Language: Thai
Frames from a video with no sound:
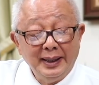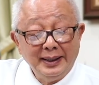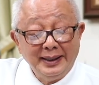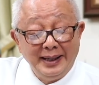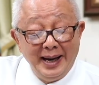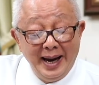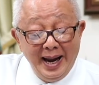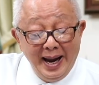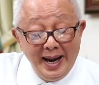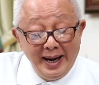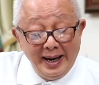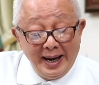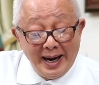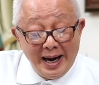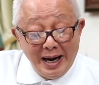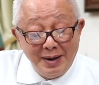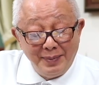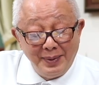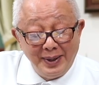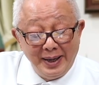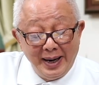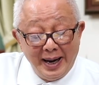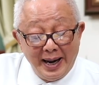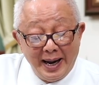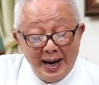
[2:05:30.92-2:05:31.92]
แก้ไข
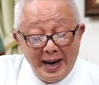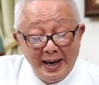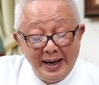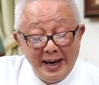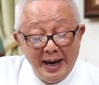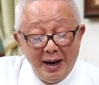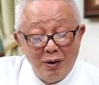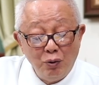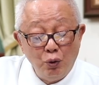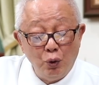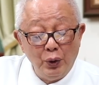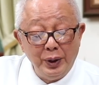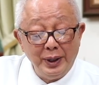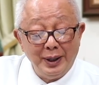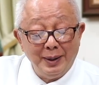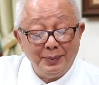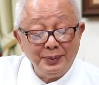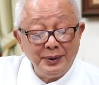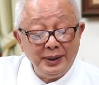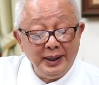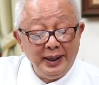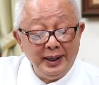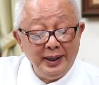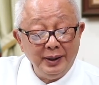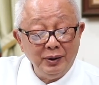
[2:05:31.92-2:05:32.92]
ปัญหาแล้วคุยกับ
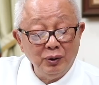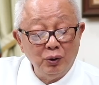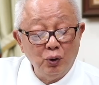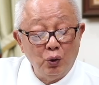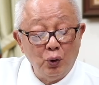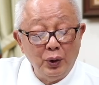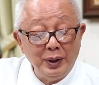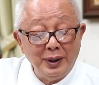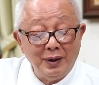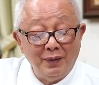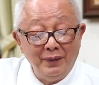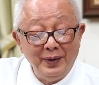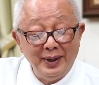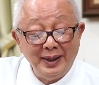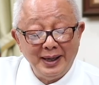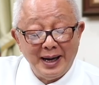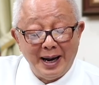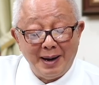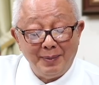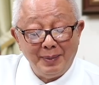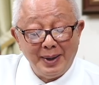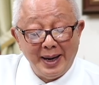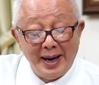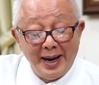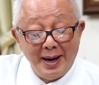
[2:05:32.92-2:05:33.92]
จีนคุยกับเวียด
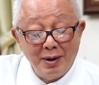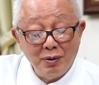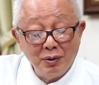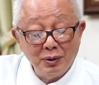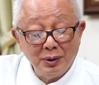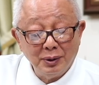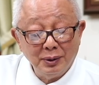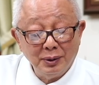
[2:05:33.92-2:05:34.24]
นามแล้ว